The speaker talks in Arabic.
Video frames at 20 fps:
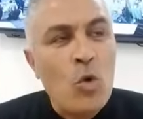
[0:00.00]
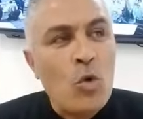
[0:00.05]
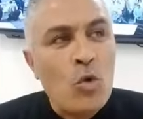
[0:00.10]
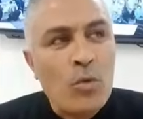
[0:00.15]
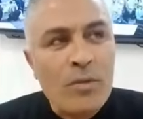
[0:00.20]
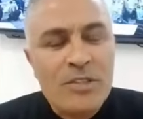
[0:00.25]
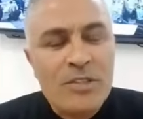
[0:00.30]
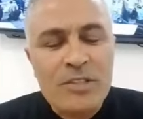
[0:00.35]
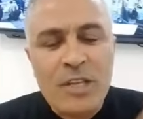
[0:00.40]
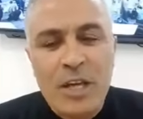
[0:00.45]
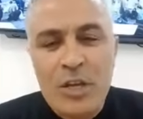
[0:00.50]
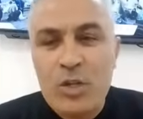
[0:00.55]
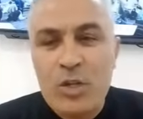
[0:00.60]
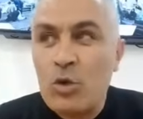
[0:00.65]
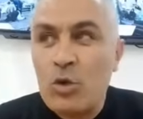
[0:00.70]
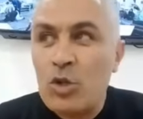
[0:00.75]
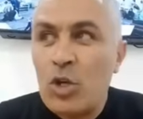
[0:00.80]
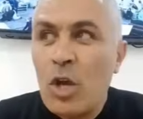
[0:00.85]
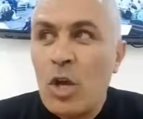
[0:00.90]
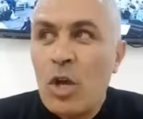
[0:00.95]
وما
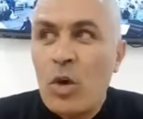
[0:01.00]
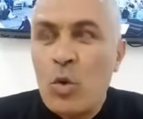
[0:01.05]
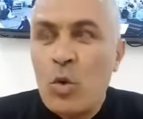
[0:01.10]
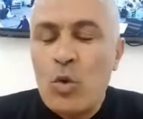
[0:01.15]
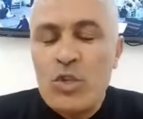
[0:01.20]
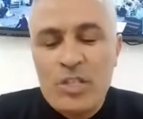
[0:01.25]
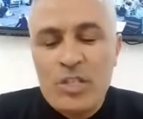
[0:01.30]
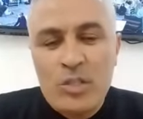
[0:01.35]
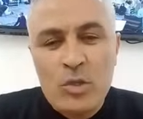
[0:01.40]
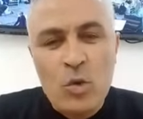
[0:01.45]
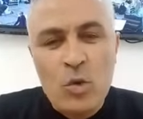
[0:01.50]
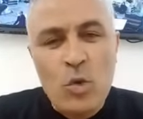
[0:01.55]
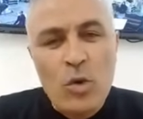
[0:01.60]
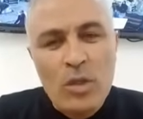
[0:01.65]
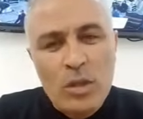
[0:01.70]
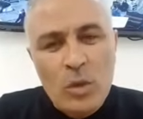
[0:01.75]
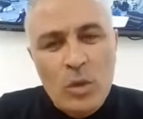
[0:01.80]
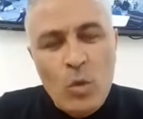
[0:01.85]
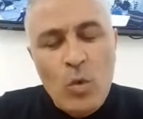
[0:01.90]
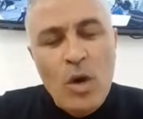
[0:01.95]
تخرجوش وسكتوا
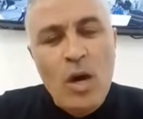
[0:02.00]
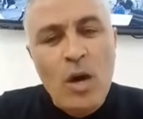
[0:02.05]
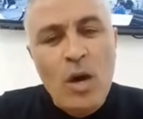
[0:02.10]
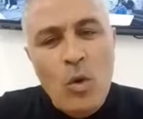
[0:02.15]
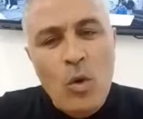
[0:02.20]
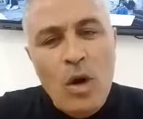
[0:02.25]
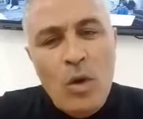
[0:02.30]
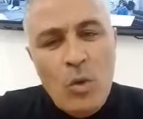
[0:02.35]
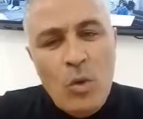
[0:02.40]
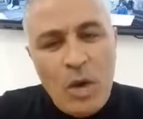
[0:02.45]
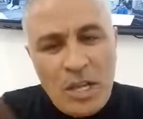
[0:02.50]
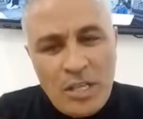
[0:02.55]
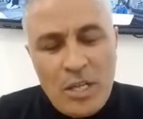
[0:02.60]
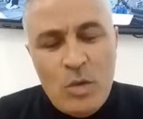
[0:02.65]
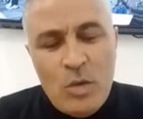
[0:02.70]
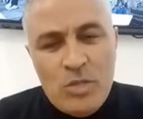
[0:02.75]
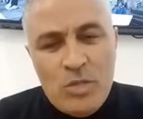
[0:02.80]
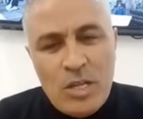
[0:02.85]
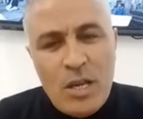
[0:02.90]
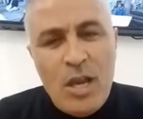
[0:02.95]
و و واحد
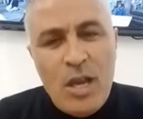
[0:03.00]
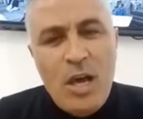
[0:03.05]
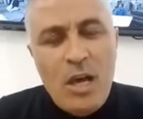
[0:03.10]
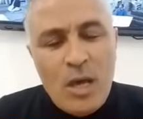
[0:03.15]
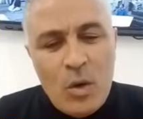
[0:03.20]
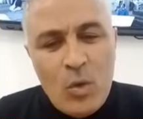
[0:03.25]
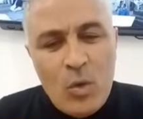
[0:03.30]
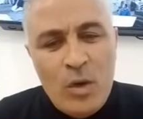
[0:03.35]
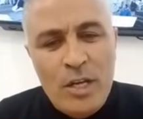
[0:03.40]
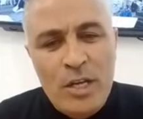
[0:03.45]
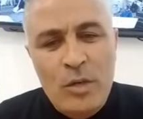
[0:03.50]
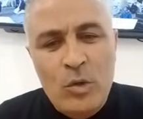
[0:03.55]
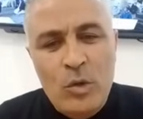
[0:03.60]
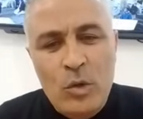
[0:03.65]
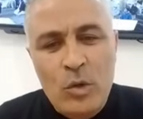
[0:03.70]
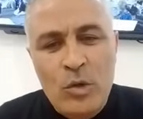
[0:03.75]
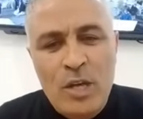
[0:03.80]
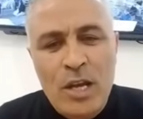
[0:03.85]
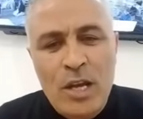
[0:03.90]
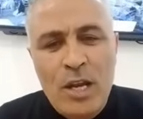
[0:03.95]
يحوس على حقه وانا نقول
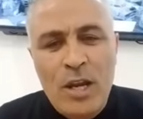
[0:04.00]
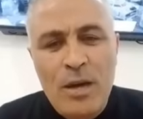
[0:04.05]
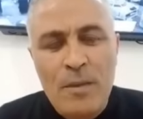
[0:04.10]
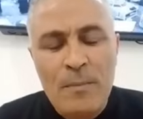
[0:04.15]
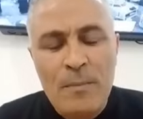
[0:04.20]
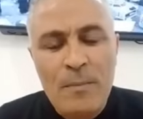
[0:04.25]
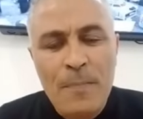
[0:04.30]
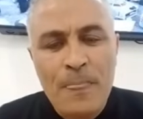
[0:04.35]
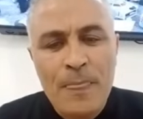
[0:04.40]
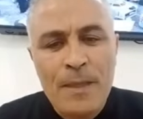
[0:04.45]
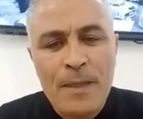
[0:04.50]
له لا لا